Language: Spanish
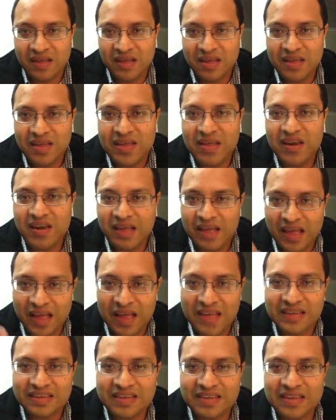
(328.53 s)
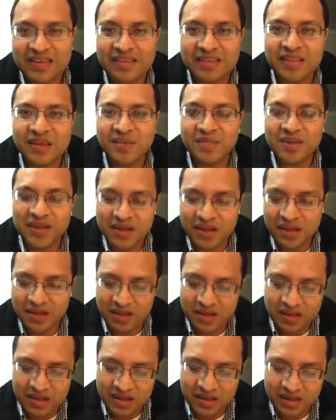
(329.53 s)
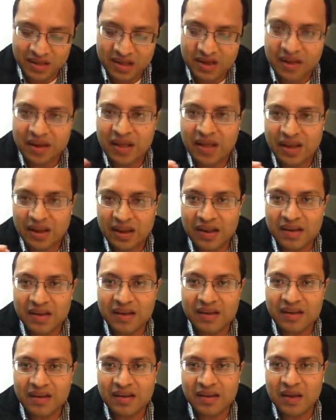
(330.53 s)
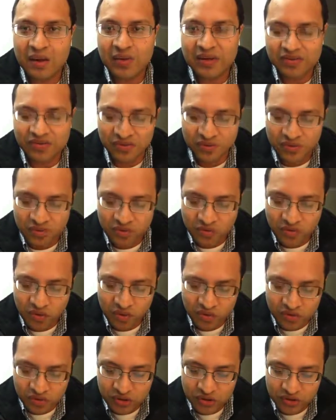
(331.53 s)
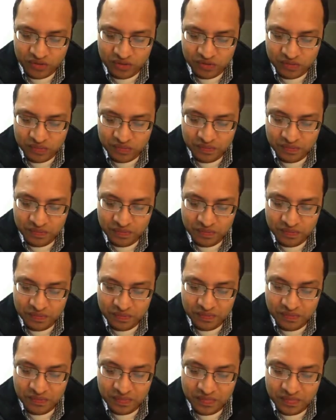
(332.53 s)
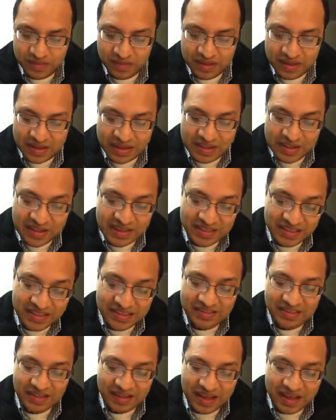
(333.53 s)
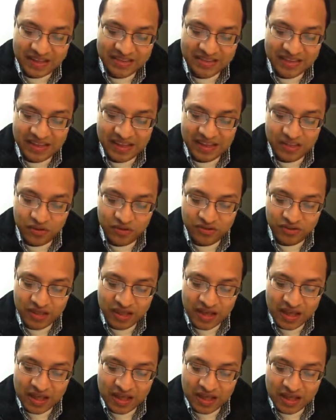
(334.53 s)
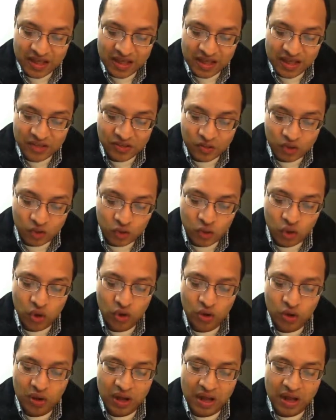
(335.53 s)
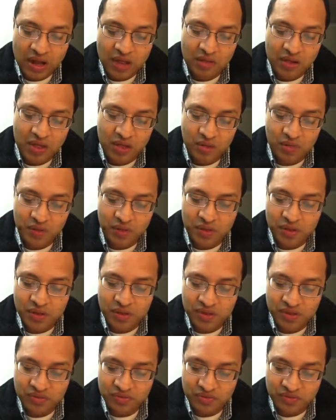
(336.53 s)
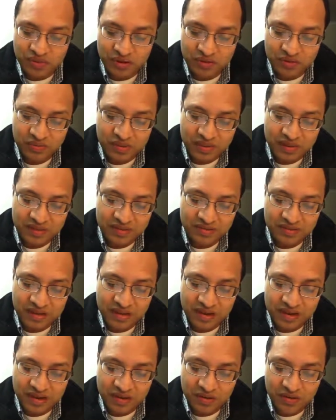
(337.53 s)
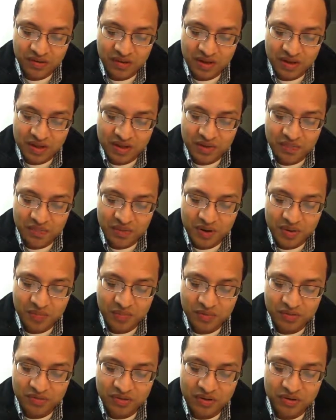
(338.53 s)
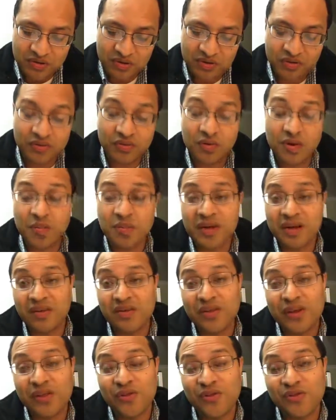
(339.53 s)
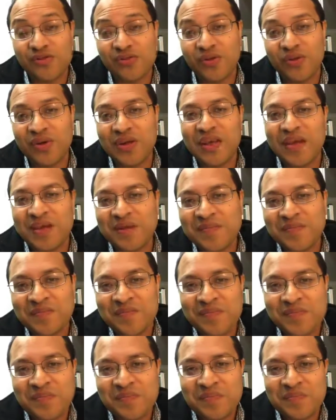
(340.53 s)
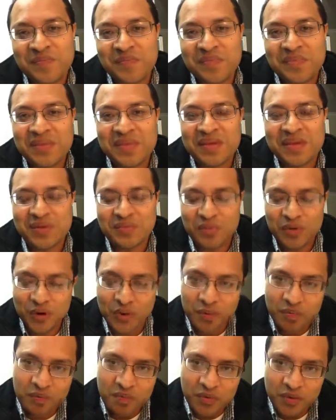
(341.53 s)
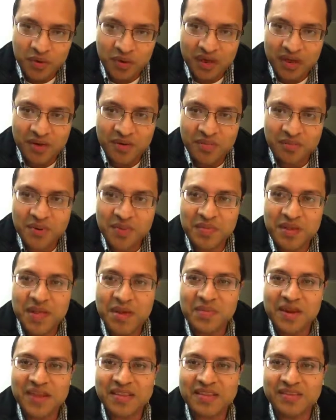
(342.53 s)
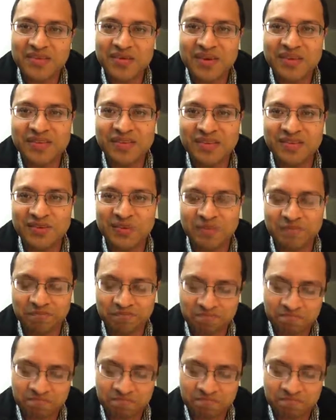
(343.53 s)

y el que hace, termina eh, la, oración con Dios. Y dice, así que Dios será en todo alabado por medio de Jesucristo, a quien sea la gloria y el poder por los siglos de los siglos. Amén. No una doxología. Pero lo que yo, a mí me llama la atención es esto,